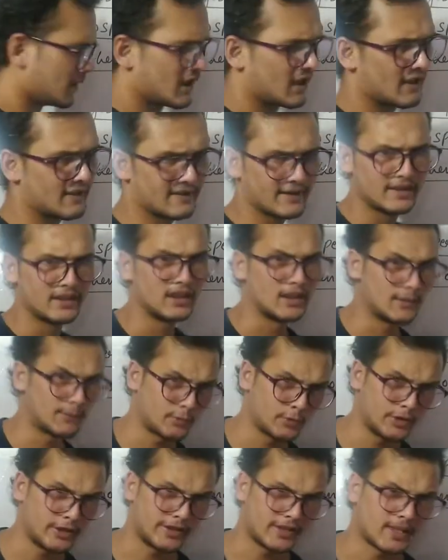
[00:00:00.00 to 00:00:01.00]
मेरे जरिए
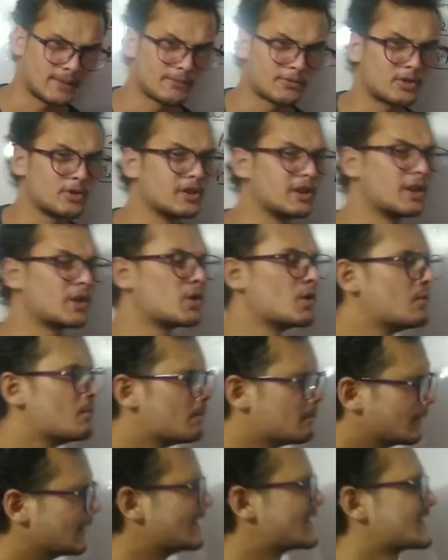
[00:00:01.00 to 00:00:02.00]
आपको ये टर्म सुनने को
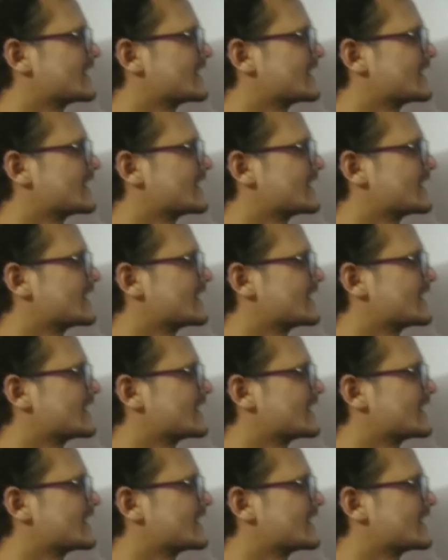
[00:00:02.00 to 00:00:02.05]
मिल